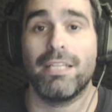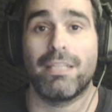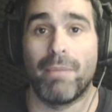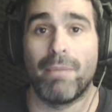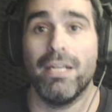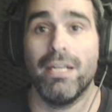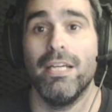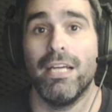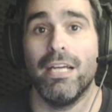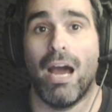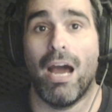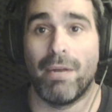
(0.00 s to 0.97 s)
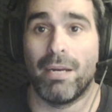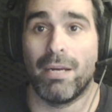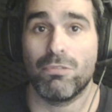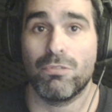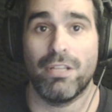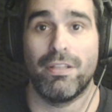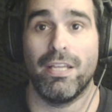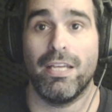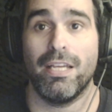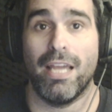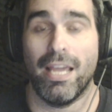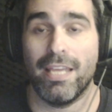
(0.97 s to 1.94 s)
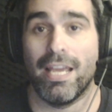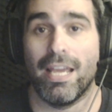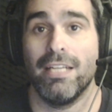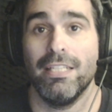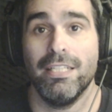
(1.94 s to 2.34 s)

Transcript: también hablaremos de ella.